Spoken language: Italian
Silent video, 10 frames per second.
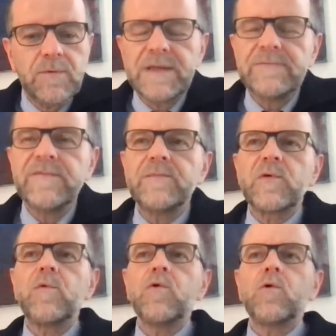Quindi vi
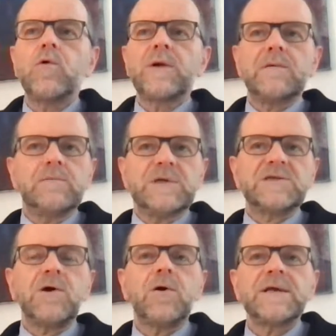propongo ora una
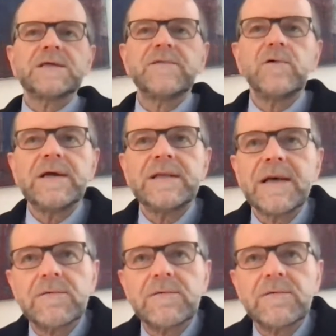storia, se volete,